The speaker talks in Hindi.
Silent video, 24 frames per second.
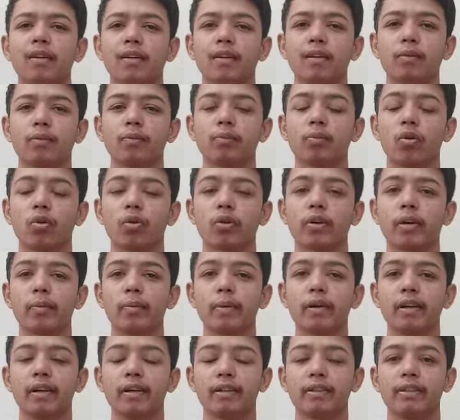ब्लॉगर पे
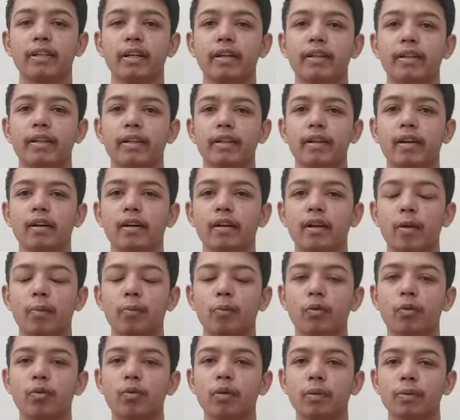लग जाती है अगर आप
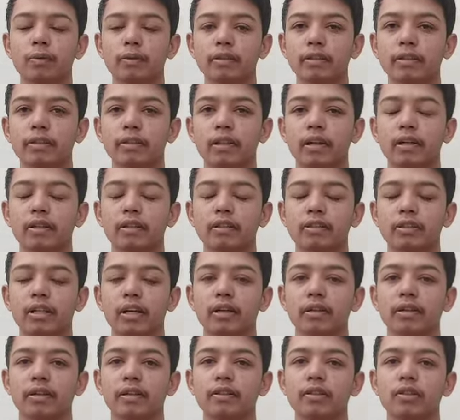कोई वेबसाइट स्टार्ट
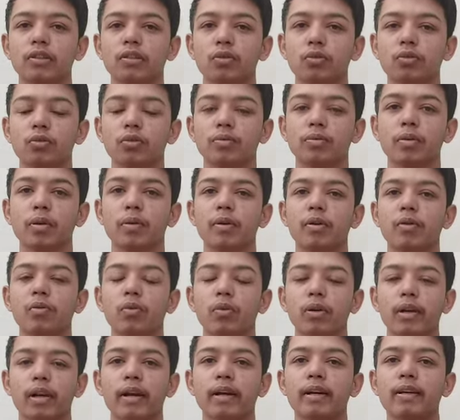करते हैं तो उस पर भी
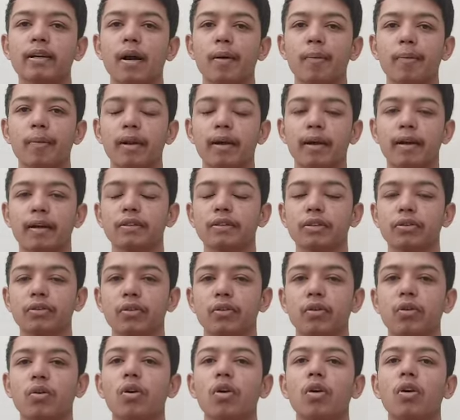गूगल ऐड आप लगा सकते
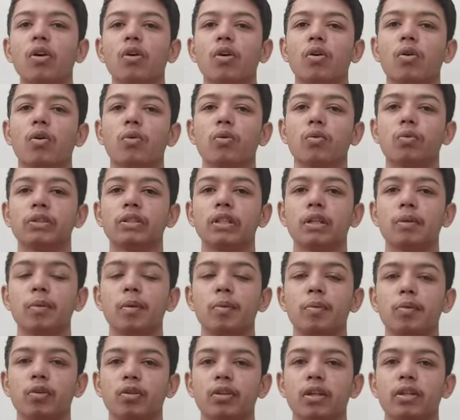हो और उससे भी
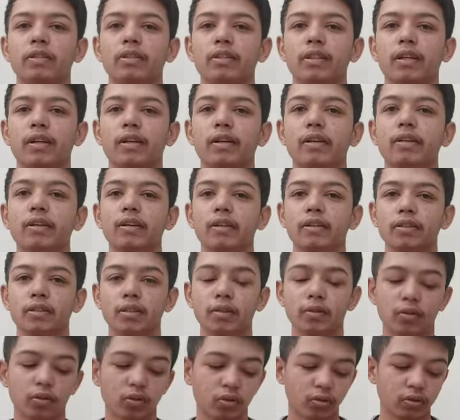बहुत अच्छी अर्निंग कर
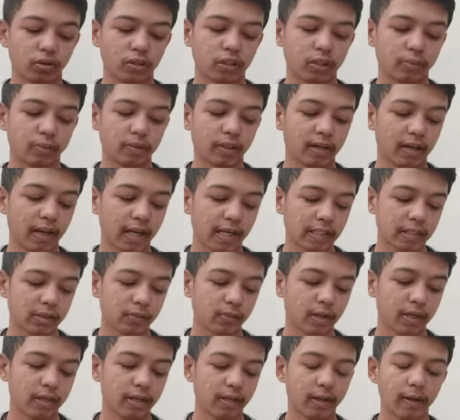सकते हो और सबसे लास्ट
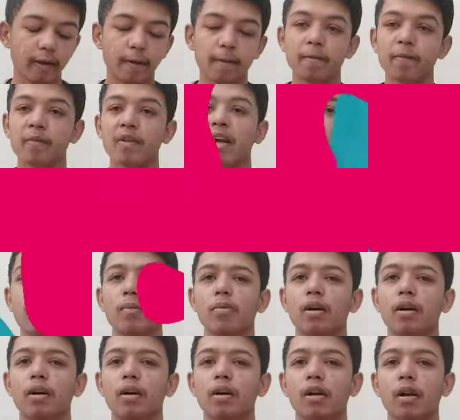वाली है आप
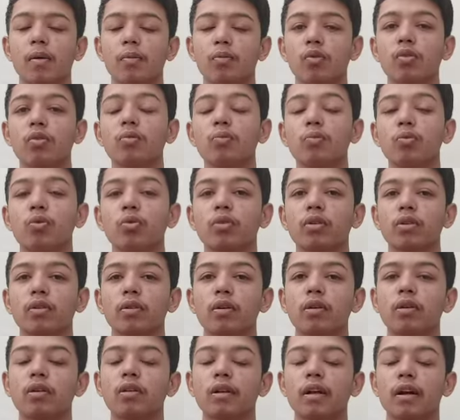अगर आपको बुक
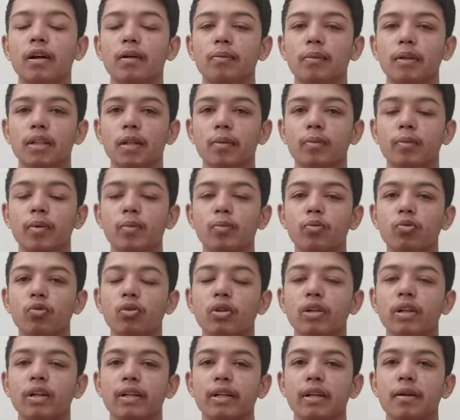मतलब कि बुक
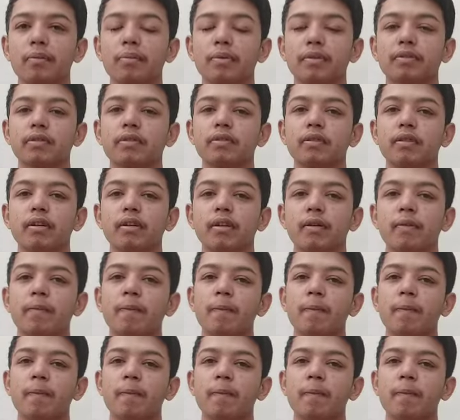लिखना पसंद है